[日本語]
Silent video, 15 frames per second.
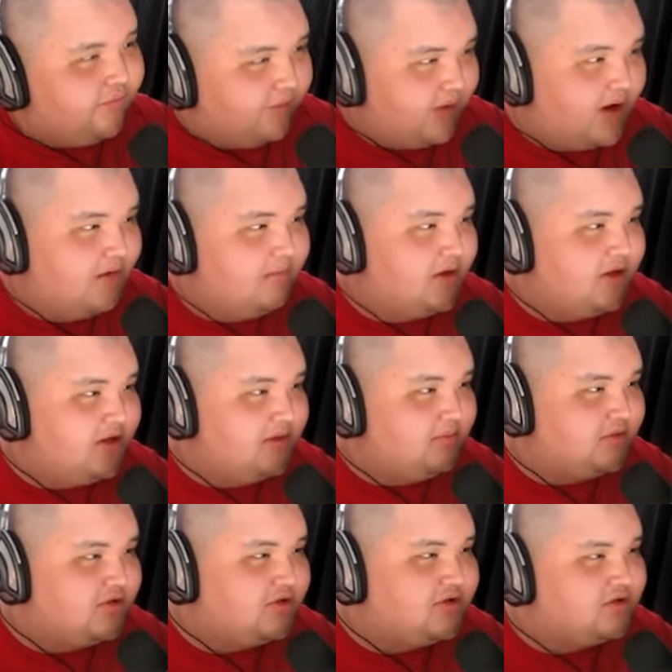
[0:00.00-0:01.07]
あんまり
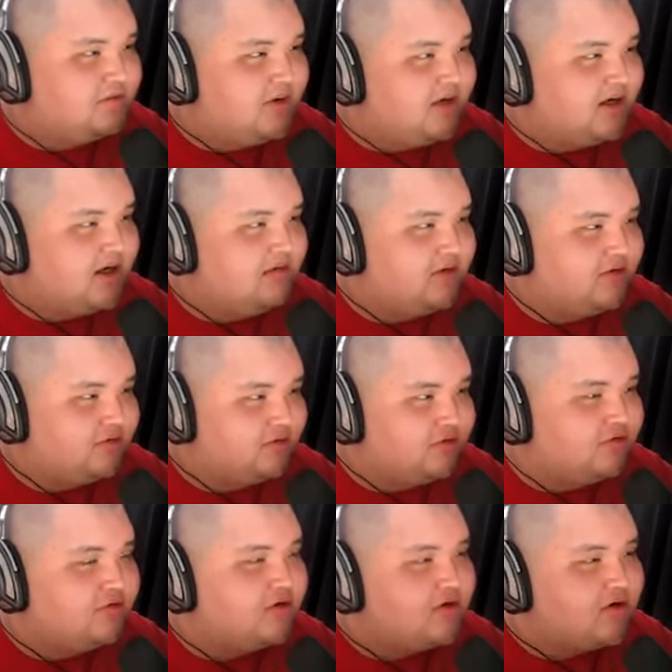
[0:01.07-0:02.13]
VTuber 界隈の
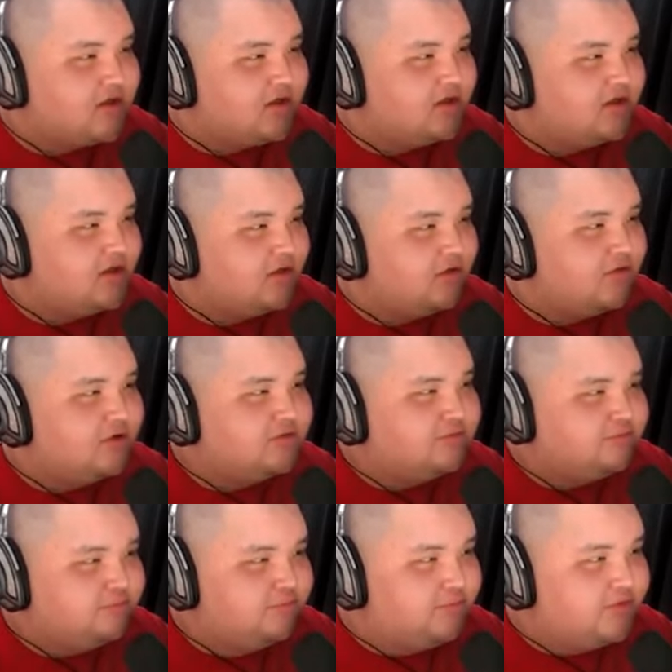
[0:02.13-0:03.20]
ルールとかわかんないんだけど、
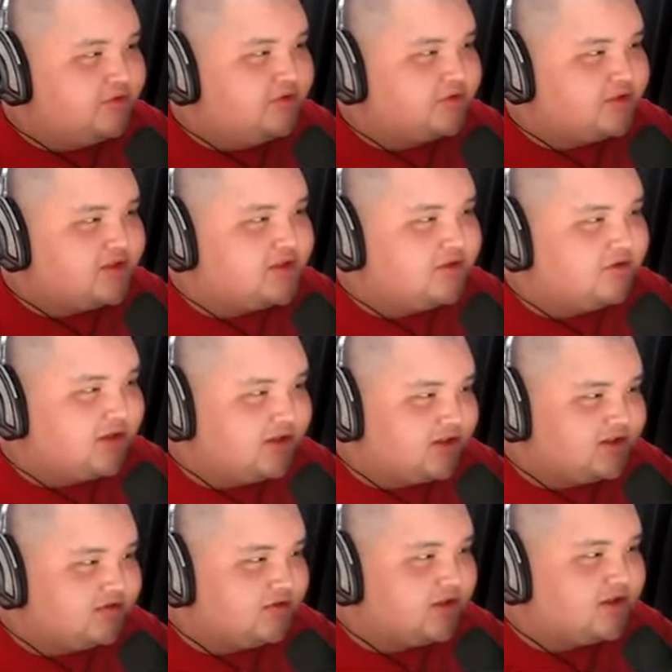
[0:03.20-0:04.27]
V の前世の
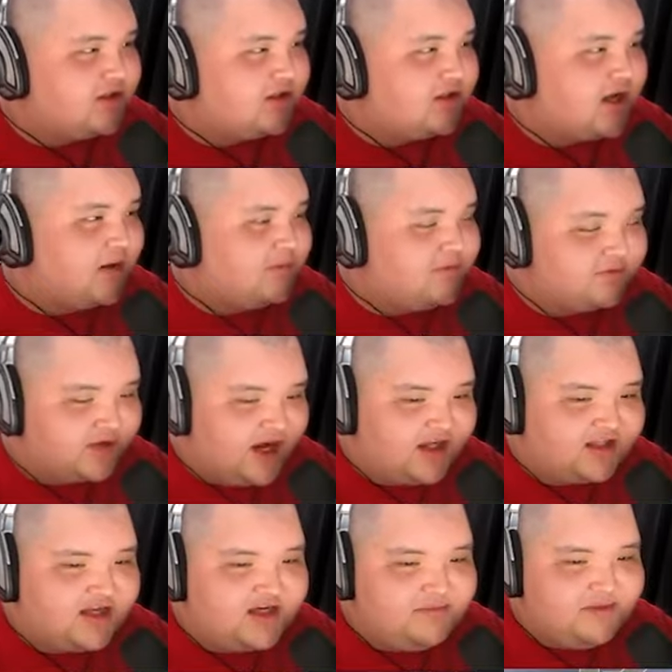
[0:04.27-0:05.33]
話とかってタブー、
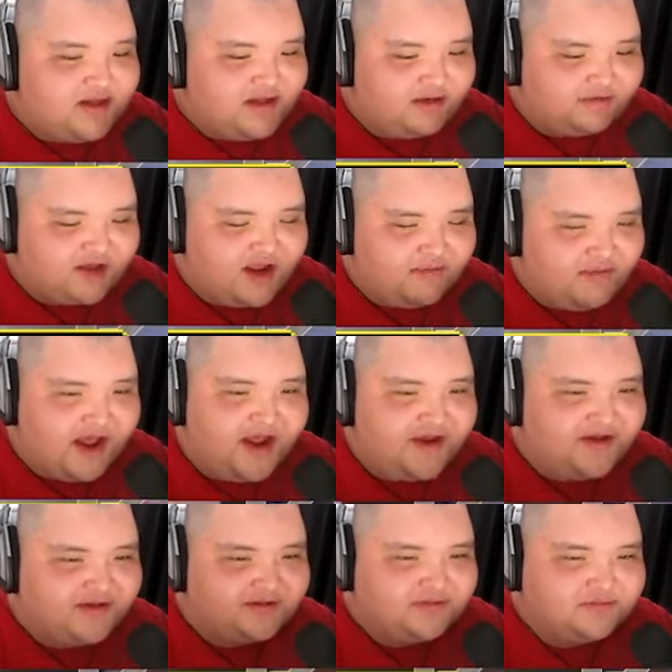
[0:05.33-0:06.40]
当たり前だろてめえ。
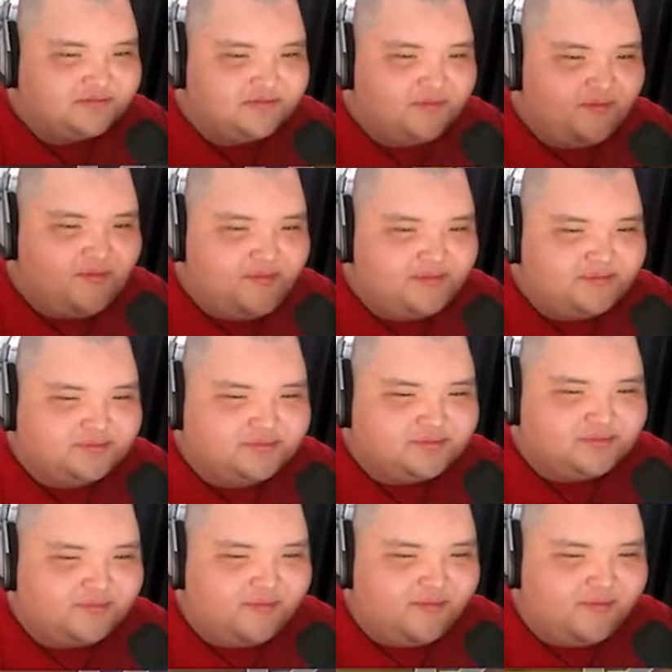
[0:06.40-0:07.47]
何